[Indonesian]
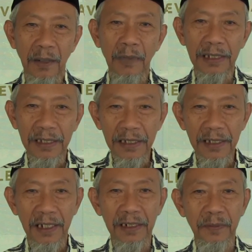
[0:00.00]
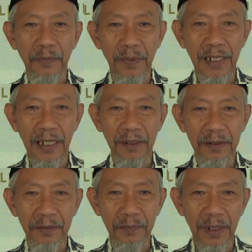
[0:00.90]
abadi dan memberikan
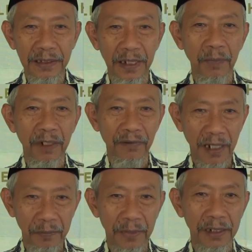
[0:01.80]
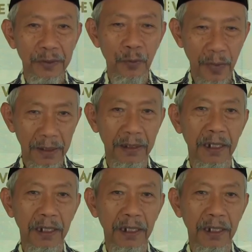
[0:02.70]
banyak manfaat bagi umat.